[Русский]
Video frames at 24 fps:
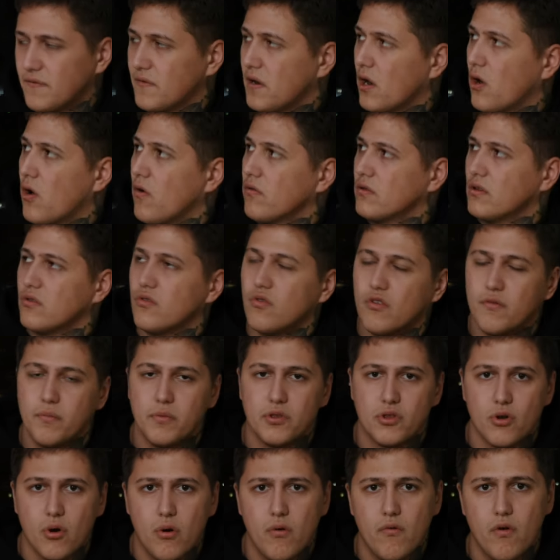какого-то
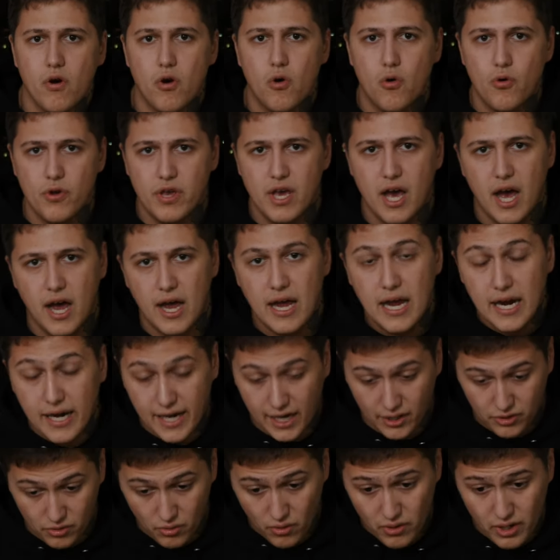двухметрового хуя,
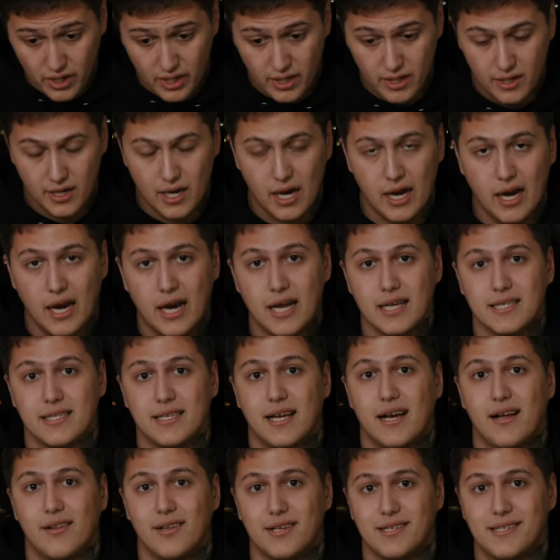который, как
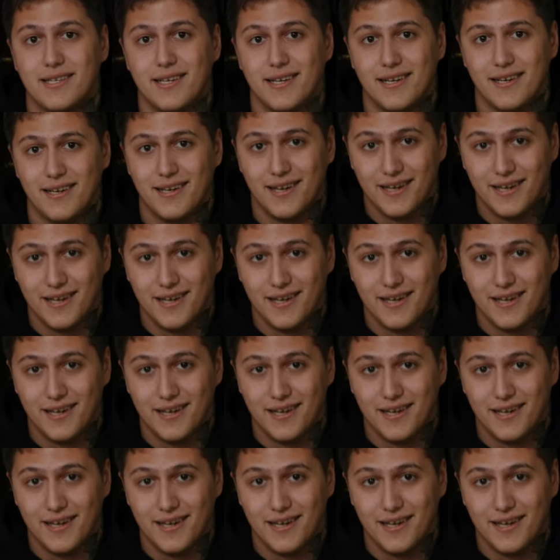оказалось,